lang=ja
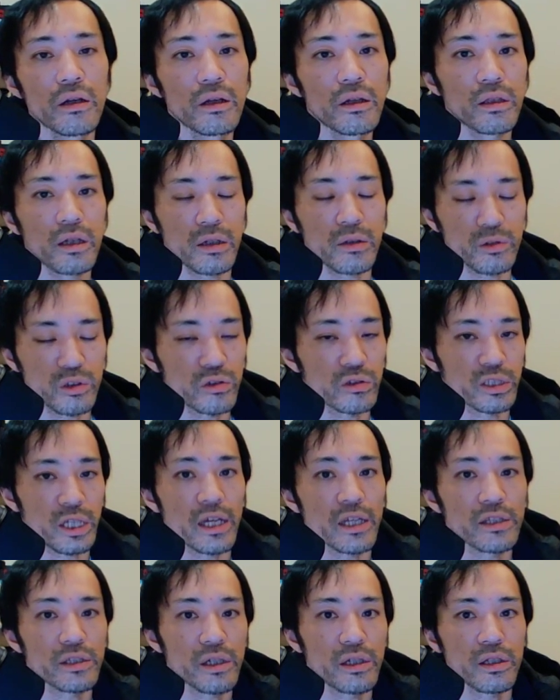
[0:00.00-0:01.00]
なんかその再
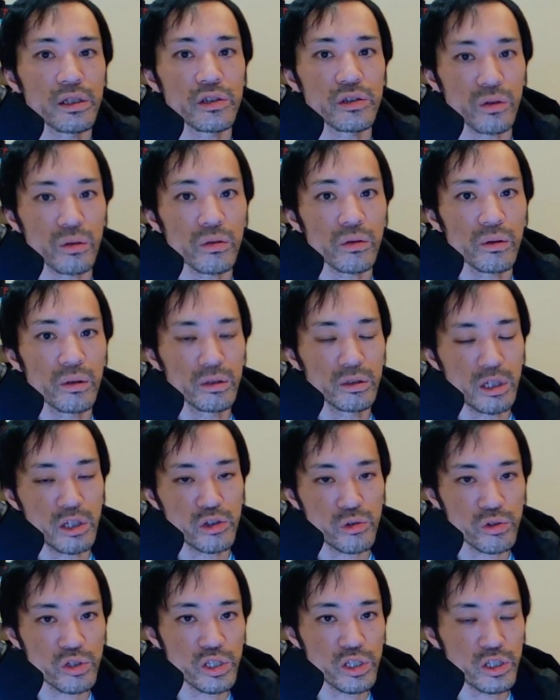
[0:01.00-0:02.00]
生リストとじゃあ
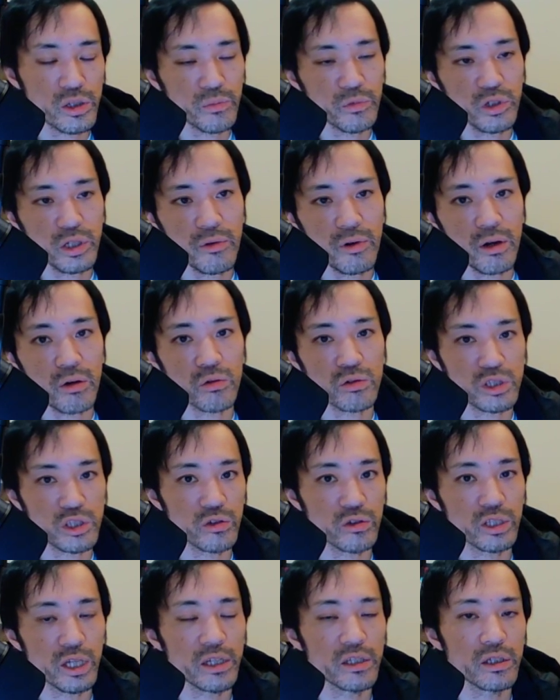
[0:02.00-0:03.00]
初心者向けはこっちの
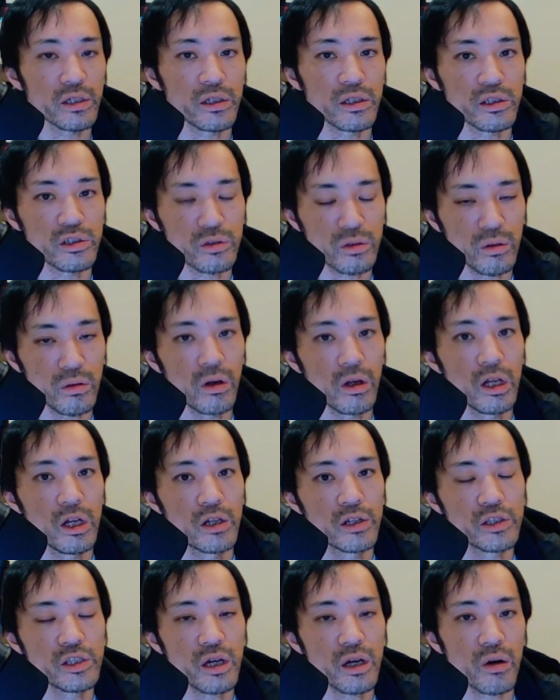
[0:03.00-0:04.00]
再生リスト
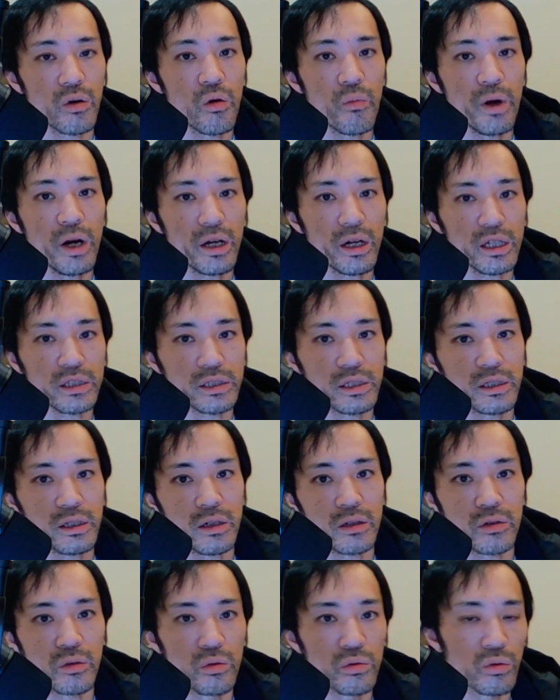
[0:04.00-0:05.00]
じゃあ5万稼いだら
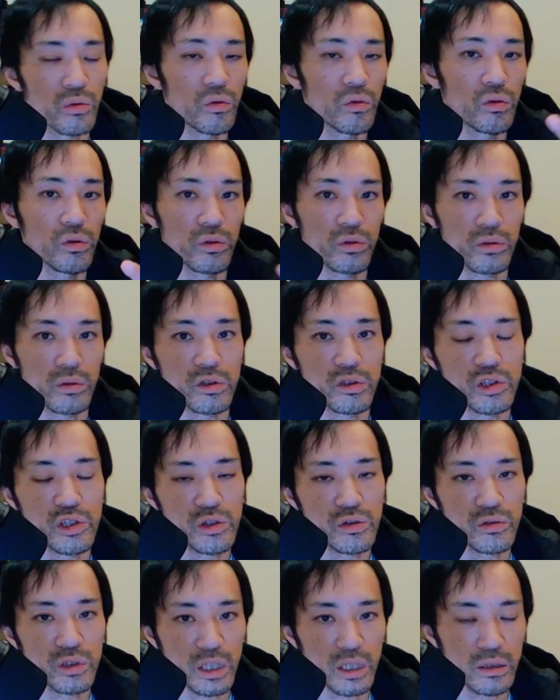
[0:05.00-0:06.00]
どうのこうのって自
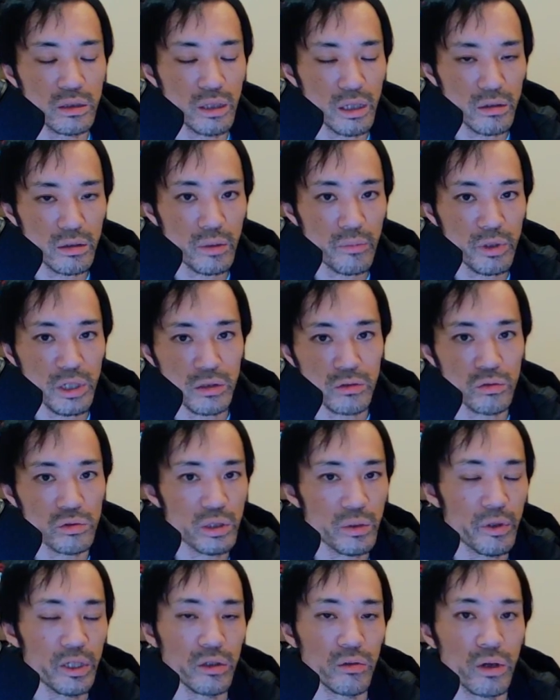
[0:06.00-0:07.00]
由になるためにはどうすれ
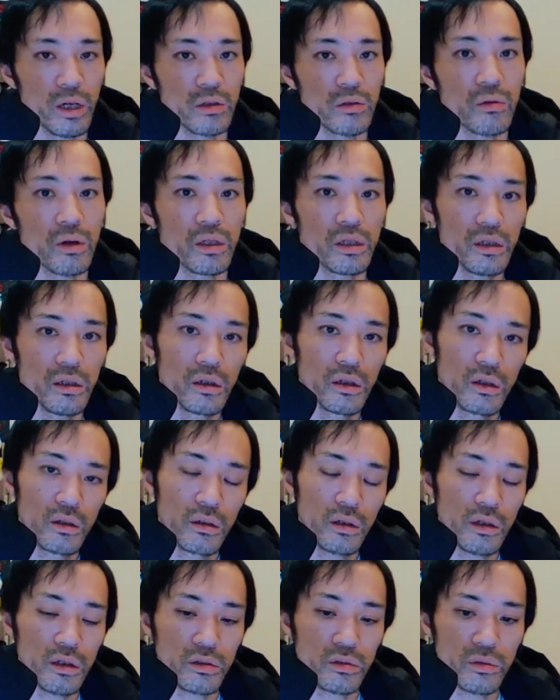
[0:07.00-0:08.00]
ばいいのかとかねな
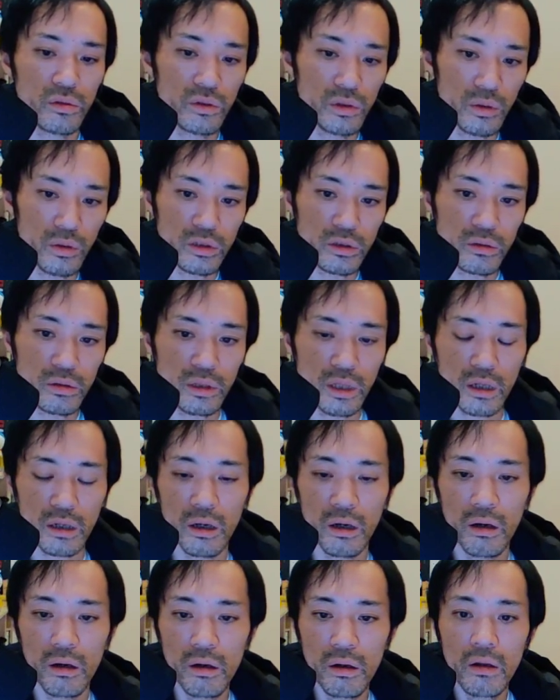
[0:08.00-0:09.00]
んかそういうふうになんか
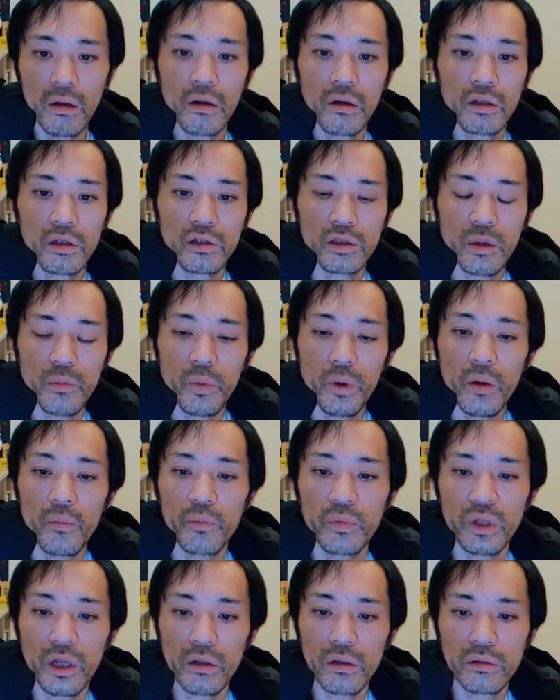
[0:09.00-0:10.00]

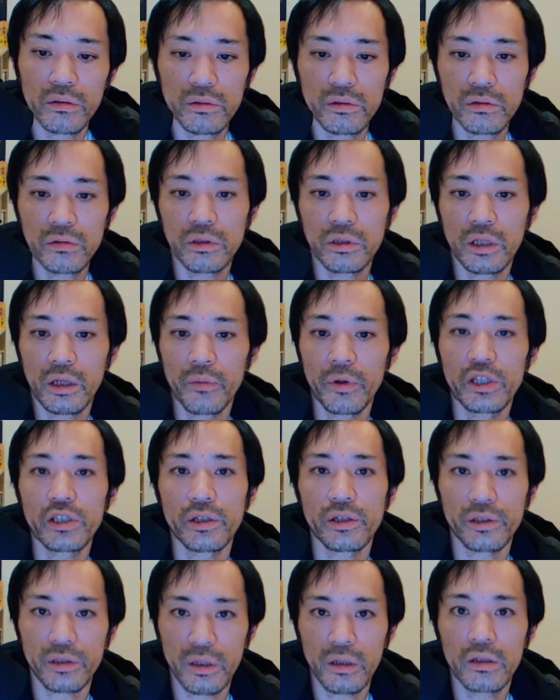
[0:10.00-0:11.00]
ステップアップで作っていけばいいんじゃない
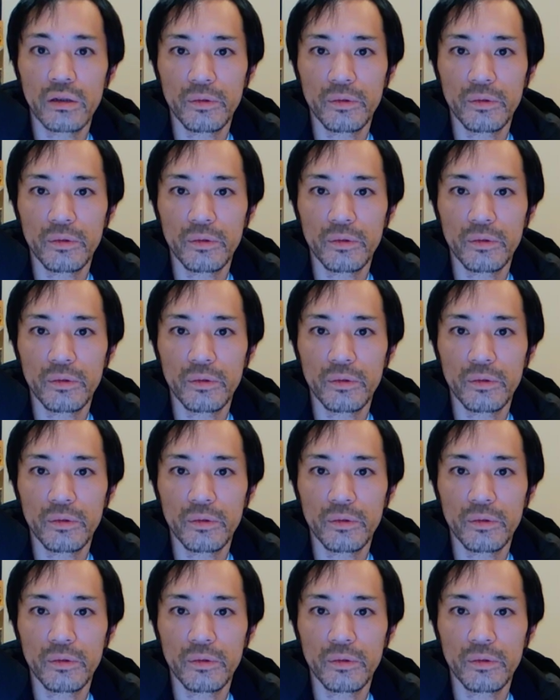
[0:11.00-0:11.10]
ですか